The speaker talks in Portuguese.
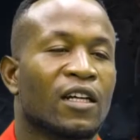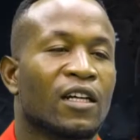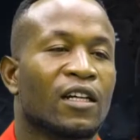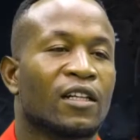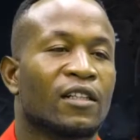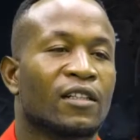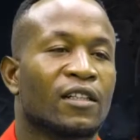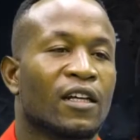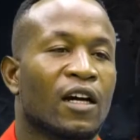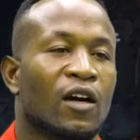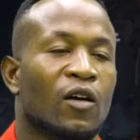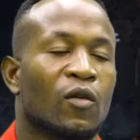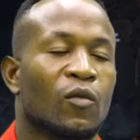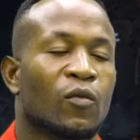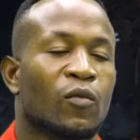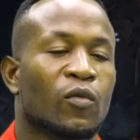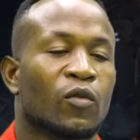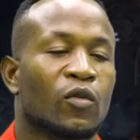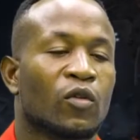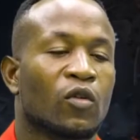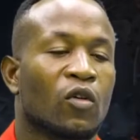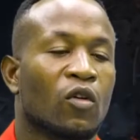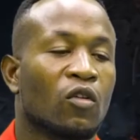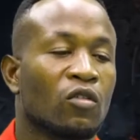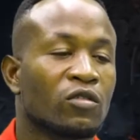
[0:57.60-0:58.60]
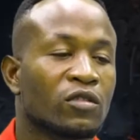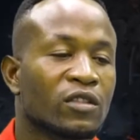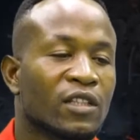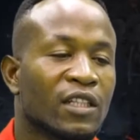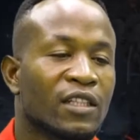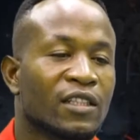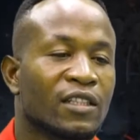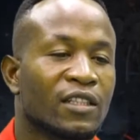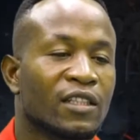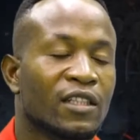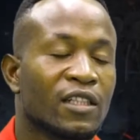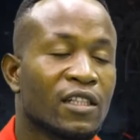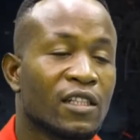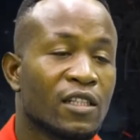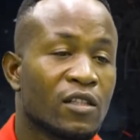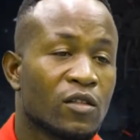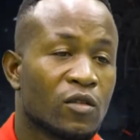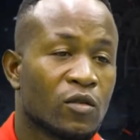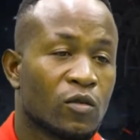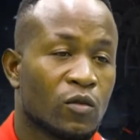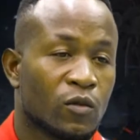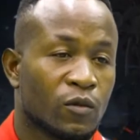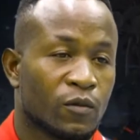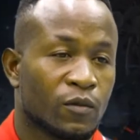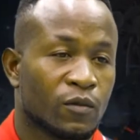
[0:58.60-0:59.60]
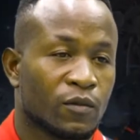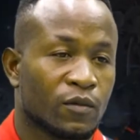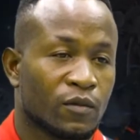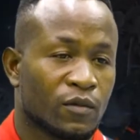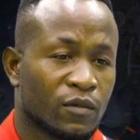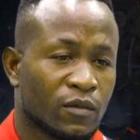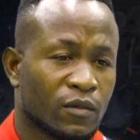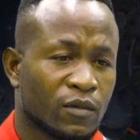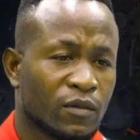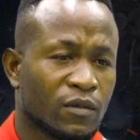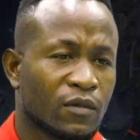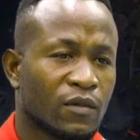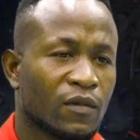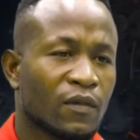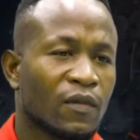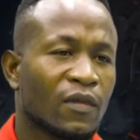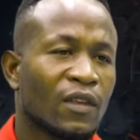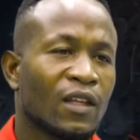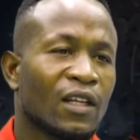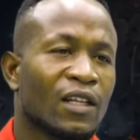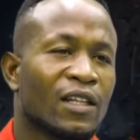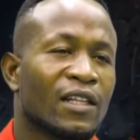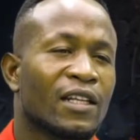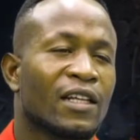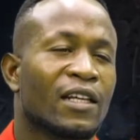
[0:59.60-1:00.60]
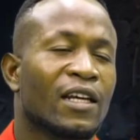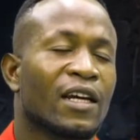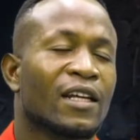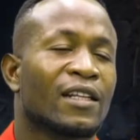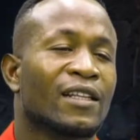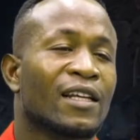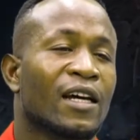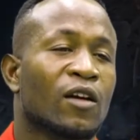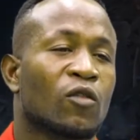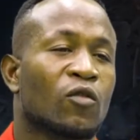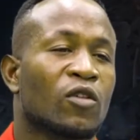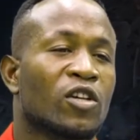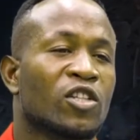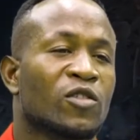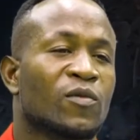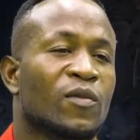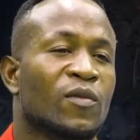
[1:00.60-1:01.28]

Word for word: Então, por conta disso, de andar com as